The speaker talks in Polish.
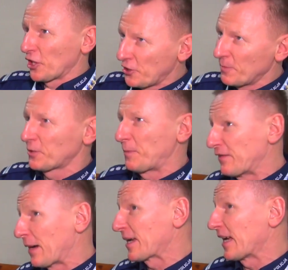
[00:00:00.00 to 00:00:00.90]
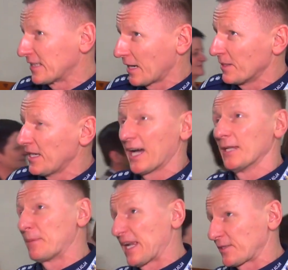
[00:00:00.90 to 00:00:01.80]
siedzimy, śpiewamy, gadamy, ale
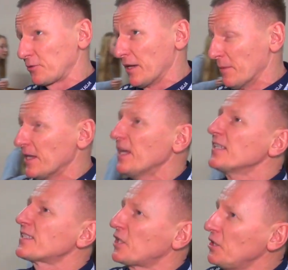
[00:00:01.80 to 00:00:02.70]
pracujemy. Z